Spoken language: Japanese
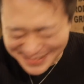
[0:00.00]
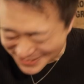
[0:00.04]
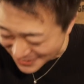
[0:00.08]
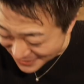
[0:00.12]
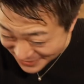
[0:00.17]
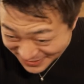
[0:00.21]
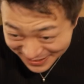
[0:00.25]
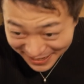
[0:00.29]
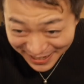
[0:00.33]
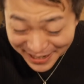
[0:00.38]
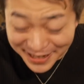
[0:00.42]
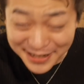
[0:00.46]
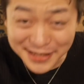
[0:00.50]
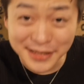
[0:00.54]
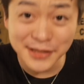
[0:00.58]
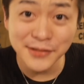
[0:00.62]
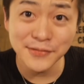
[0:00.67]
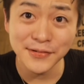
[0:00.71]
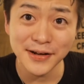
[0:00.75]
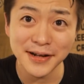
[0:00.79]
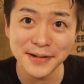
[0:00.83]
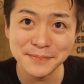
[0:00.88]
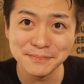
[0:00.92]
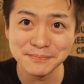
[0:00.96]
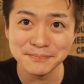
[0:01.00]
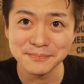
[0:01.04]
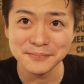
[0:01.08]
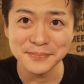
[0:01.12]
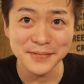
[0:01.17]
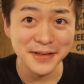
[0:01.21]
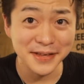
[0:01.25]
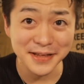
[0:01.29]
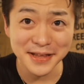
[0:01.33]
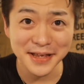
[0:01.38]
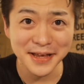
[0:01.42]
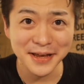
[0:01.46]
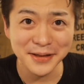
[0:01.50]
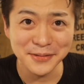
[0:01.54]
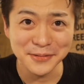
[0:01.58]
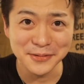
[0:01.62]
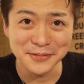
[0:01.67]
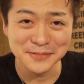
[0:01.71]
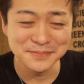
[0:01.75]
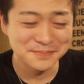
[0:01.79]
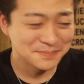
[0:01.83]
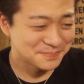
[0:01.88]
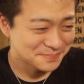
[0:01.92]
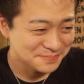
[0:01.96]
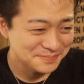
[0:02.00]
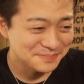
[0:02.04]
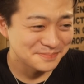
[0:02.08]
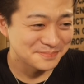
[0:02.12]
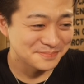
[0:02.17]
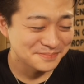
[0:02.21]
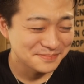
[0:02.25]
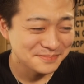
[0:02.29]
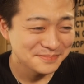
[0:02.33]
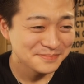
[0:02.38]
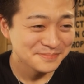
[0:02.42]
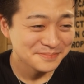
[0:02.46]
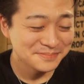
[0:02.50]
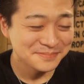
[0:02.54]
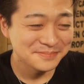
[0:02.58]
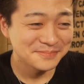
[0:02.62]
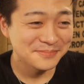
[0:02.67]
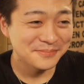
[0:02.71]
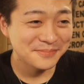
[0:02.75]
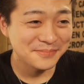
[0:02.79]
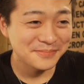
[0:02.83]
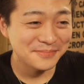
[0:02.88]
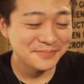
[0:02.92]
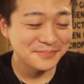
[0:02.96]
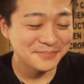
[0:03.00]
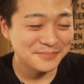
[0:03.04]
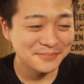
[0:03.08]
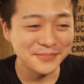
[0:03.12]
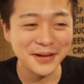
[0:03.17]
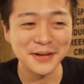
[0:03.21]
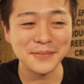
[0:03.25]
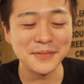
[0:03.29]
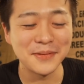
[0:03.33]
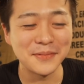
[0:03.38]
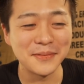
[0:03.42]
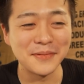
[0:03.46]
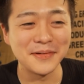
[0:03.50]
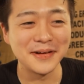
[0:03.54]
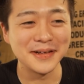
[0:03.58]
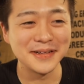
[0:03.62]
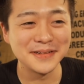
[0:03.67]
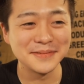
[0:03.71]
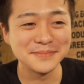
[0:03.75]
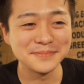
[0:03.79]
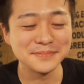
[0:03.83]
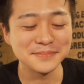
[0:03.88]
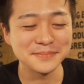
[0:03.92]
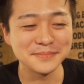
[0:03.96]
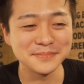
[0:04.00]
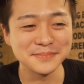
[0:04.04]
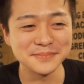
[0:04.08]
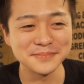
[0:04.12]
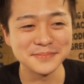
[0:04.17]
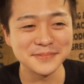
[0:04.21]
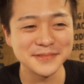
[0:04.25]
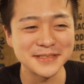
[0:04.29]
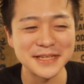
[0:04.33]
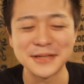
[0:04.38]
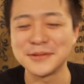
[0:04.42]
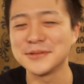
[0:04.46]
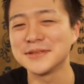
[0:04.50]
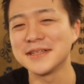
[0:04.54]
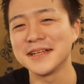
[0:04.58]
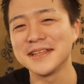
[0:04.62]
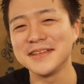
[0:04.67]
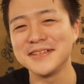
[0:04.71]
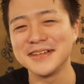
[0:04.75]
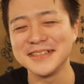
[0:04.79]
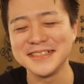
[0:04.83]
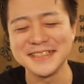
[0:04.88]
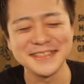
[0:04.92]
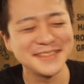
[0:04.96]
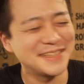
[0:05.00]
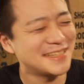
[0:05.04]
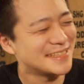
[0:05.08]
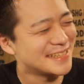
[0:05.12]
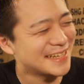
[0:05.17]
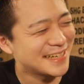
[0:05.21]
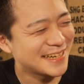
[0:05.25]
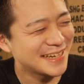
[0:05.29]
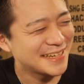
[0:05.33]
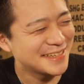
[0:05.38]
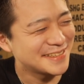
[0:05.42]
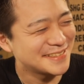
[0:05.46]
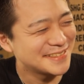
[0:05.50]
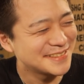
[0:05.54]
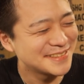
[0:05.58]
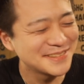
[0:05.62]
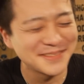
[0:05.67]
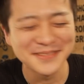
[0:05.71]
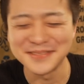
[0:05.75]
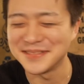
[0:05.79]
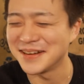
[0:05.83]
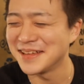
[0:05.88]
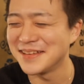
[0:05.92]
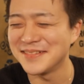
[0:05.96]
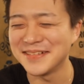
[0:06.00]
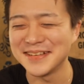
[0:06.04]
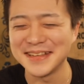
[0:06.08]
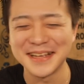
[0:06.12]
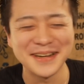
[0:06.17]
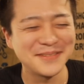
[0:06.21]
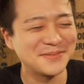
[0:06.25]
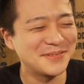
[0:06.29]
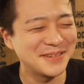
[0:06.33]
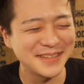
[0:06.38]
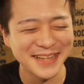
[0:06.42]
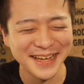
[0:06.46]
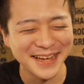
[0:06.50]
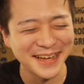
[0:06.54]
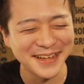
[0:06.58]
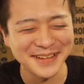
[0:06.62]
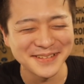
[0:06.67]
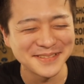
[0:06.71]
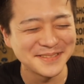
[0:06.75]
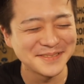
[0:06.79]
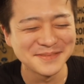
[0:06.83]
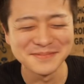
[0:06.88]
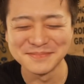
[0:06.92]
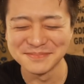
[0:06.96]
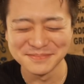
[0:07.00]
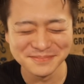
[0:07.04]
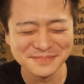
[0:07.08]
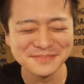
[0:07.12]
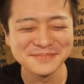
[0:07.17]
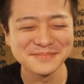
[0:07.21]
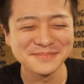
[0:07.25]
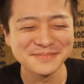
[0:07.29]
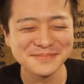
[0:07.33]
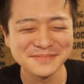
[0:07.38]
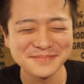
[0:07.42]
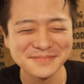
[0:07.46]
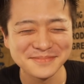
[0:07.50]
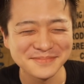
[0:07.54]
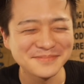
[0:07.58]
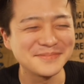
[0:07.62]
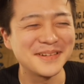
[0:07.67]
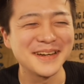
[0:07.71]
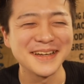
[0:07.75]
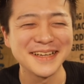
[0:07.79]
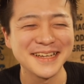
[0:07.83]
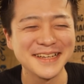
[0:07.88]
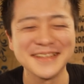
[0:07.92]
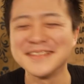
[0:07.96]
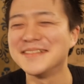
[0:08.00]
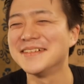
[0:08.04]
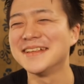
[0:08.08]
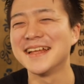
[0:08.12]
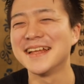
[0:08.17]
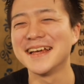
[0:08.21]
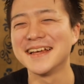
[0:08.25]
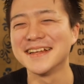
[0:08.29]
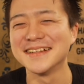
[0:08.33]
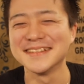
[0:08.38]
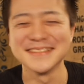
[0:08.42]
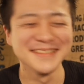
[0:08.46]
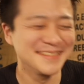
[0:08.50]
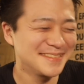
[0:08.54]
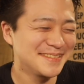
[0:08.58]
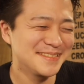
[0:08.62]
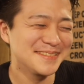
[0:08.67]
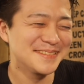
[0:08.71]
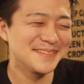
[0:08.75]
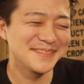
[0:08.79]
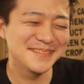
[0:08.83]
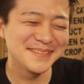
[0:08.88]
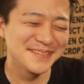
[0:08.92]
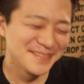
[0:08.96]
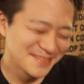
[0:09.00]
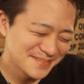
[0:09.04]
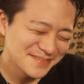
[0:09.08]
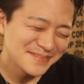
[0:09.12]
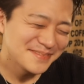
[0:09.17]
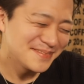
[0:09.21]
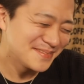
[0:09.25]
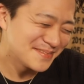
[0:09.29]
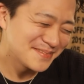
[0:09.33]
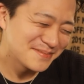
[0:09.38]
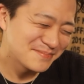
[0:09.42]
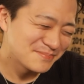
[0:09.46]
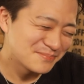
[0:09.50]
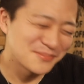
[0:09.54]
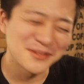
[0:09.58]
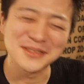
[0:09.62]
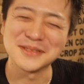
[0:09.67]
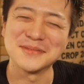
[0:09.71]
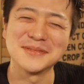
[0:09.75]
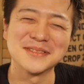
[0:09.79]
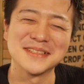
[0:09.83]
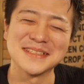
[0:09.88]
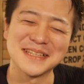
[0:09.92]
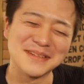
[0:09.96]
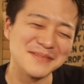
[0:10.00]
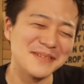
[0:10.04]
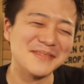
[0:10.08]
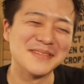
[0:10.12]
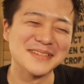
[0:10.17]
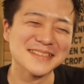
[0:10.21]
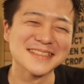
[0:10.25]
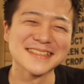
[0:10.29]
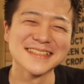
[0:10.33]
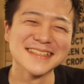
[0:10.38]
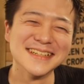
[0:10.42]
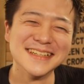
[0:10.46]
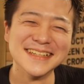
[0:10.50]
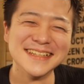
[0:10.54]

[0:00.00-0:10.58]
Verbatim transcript: そんな相手はいねえけど、うん。まあまあまあ。瀬戸さんには静江さんがいるし俺には誰もいないけど、まあ、一人でもそもそ食べます